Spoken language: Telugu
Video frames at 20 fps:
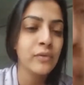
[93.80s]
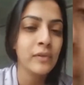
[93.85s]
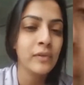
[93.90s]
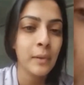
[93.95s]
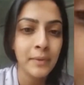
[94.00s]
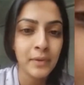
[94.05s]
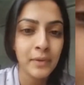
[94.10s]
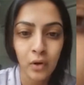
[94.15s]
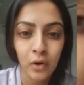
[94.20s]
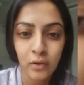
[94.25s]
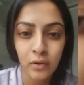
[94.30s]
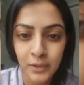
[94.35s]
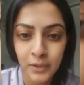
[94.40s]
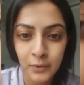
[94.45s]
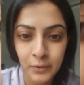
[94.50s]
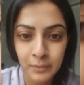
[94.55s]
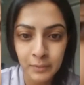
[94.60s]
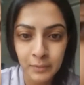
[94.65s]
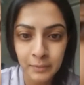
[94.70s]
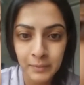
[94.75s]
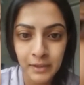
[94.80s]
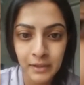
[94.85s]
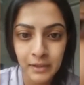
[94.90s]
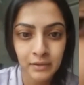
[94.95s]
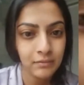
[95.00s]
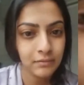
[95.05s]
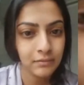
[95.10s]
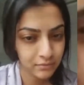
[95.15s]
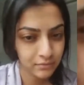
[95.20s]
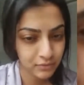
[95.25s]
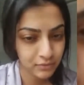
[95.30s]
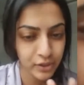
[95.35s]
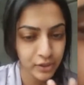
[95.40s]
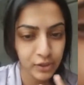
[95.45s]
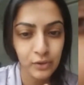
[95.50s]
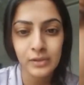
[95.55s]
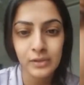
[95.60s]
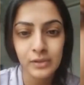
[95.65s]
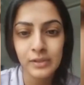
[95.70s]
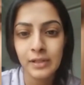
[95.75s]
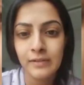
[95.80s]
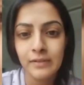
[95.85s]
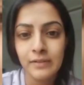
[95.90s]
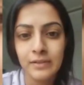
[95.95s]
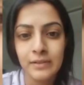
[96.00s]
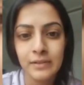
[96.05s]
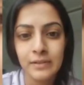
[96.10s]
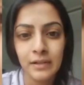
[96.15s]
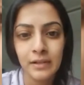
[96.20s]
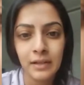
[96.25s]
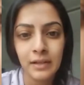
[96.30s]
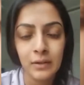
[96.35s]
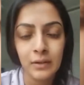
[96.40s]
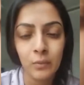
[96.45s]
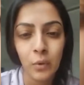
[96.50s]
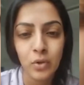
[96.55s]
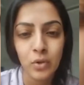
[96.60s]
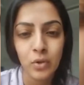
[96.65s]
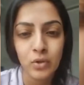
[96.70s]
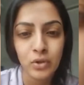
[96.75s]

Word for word: టిట్టికి అభిమానులు కొంత నిరాశ కలిగింది